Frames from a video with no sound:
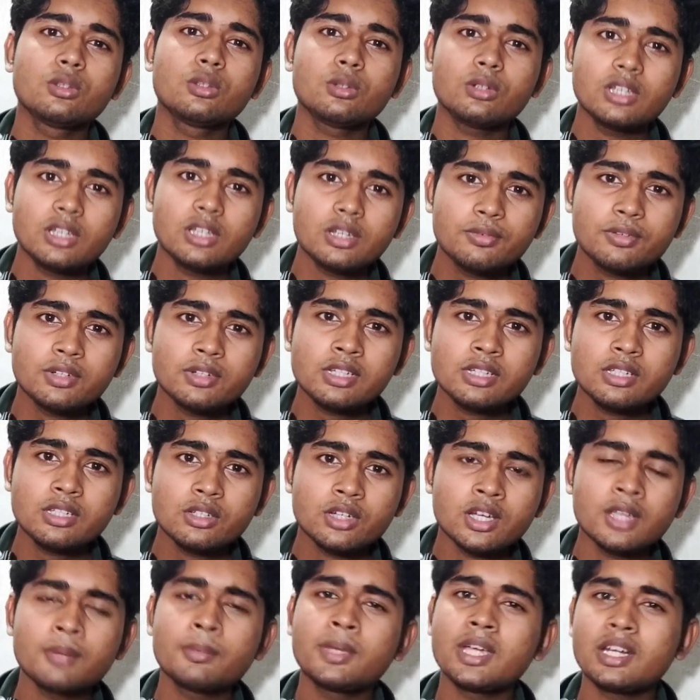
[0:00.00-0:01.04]
তো এর ফলে
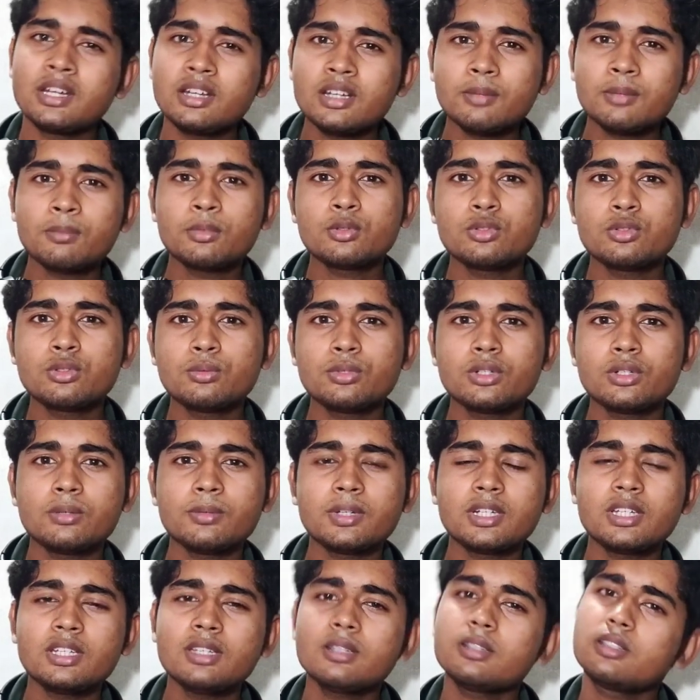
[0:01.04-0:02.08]
কি হয় ব্যাটারিটা প্রচুর
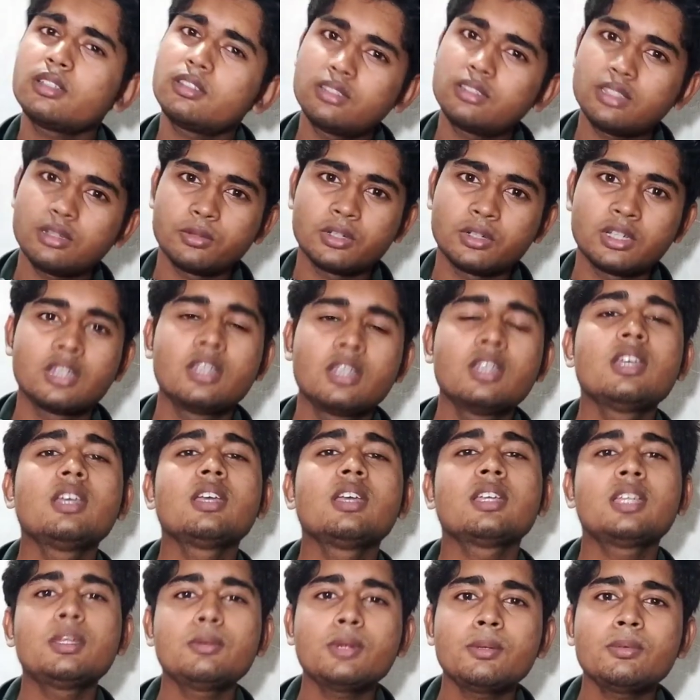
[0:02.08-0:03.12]
পরিমাণে সেভ হয়
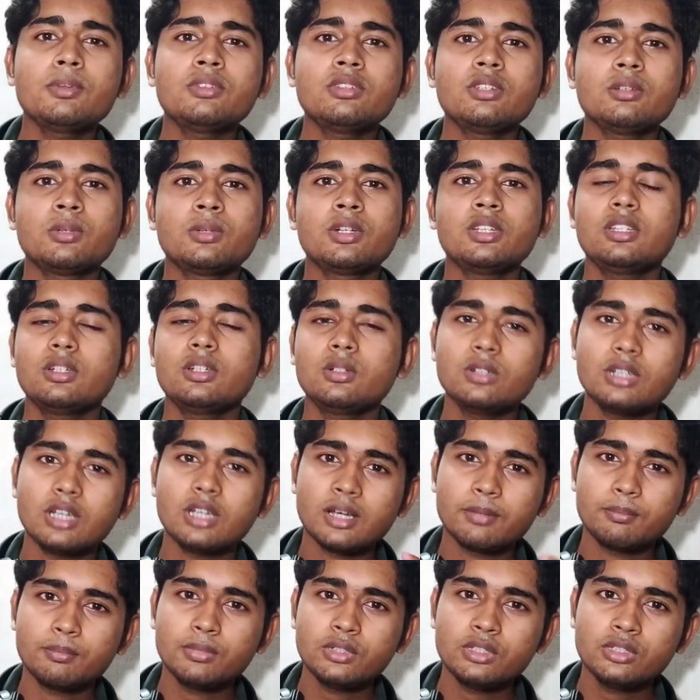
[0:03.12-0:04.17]
কিভাবে সেভ হয় দেখুন
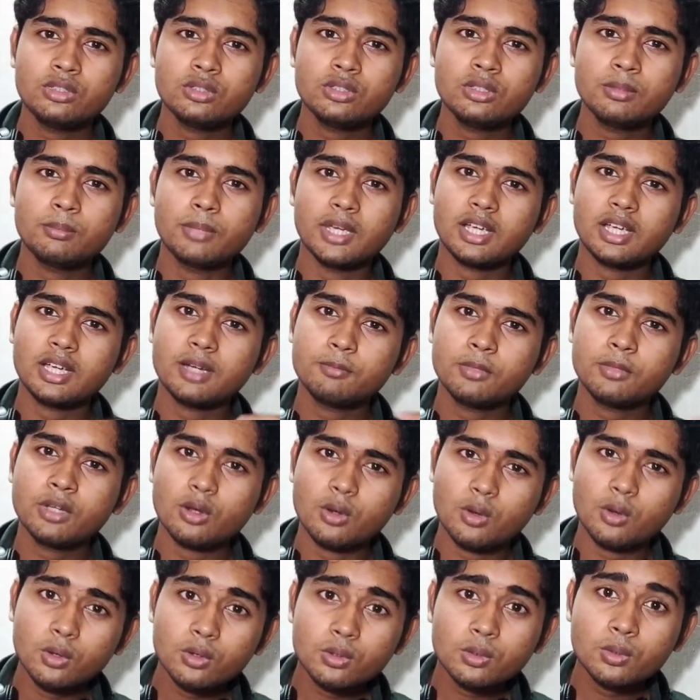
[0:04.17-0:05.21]
আপনি যদি
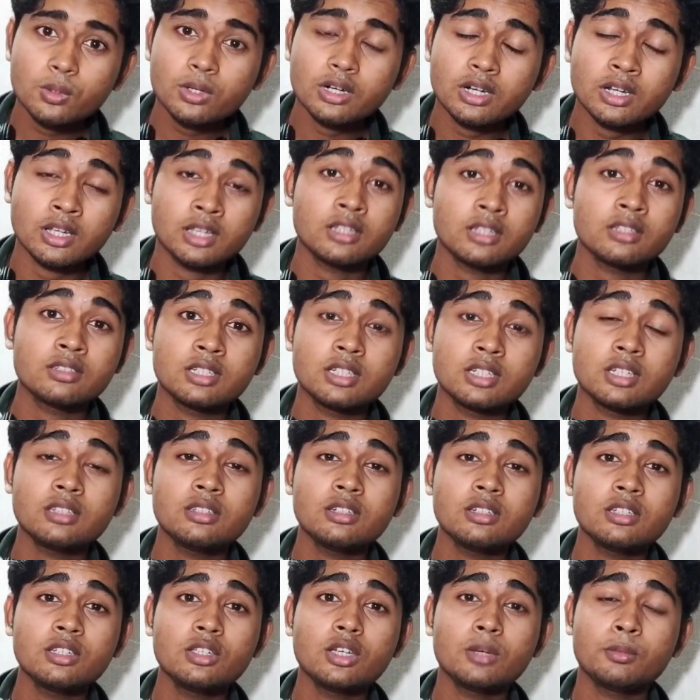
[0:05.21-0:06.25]
ব্যাকআপটা অন করে রাখেন
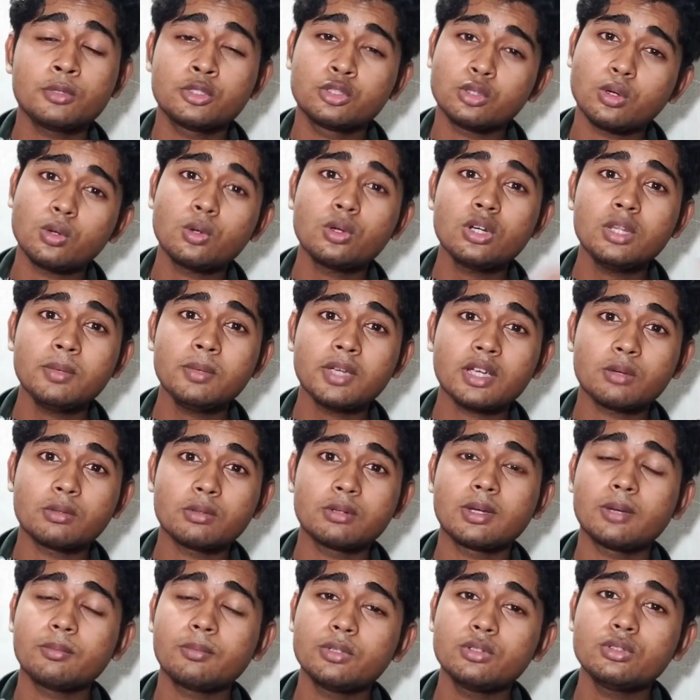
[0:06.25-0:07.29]
সেক্ষেত্রে কী হবে যখনই
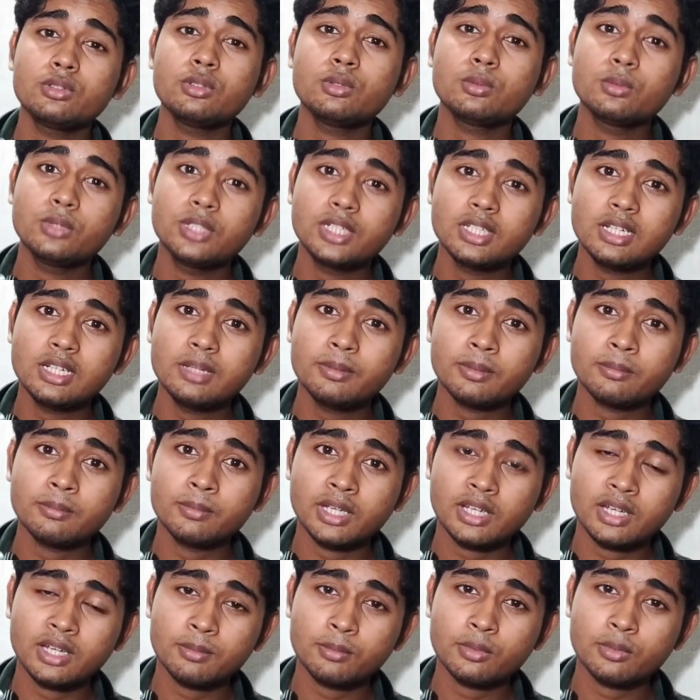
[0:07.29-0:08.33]
ব্যাকআপ হবে আপনি যদি উইকলি
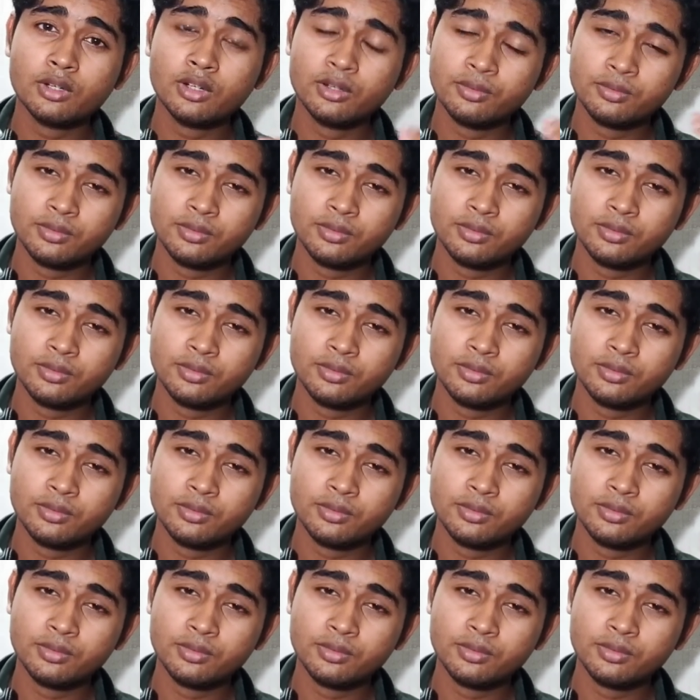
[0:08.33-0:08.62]
ব্যাকআপ